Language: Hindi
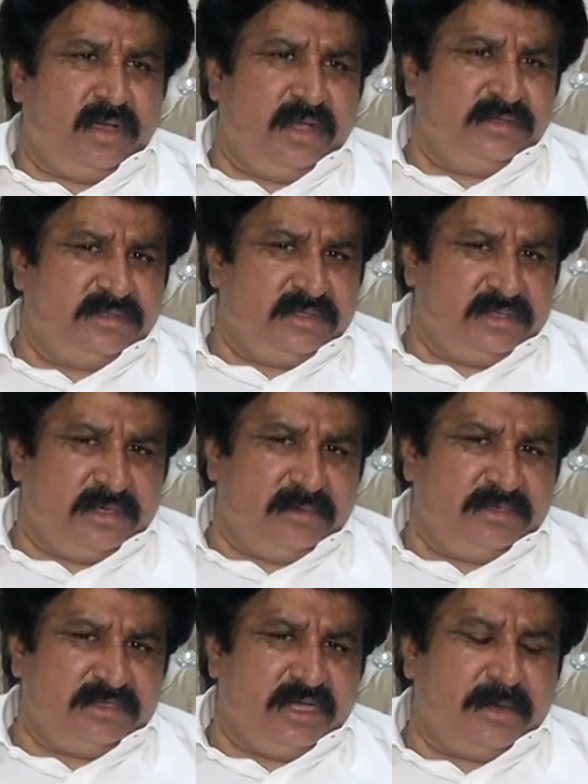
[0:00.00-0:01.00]
आज से
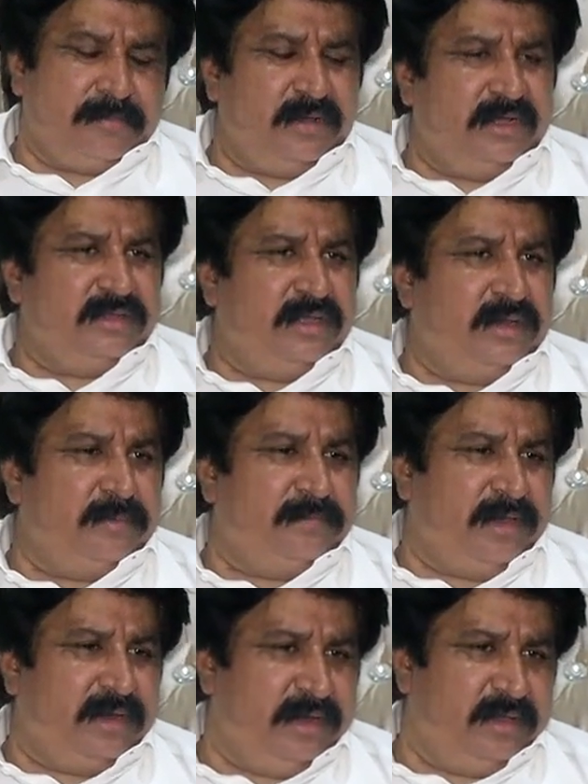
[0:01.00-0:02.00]
तकरीबन चार पाँच दिन
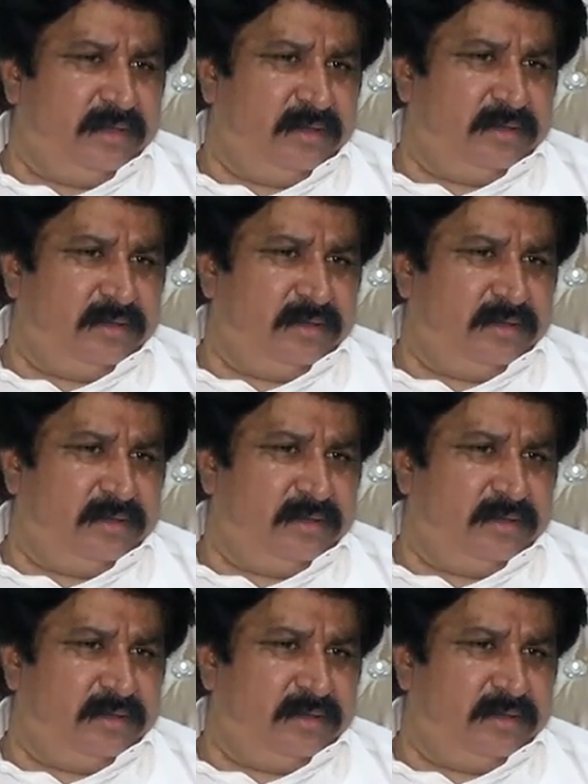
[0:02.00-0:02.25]
पहले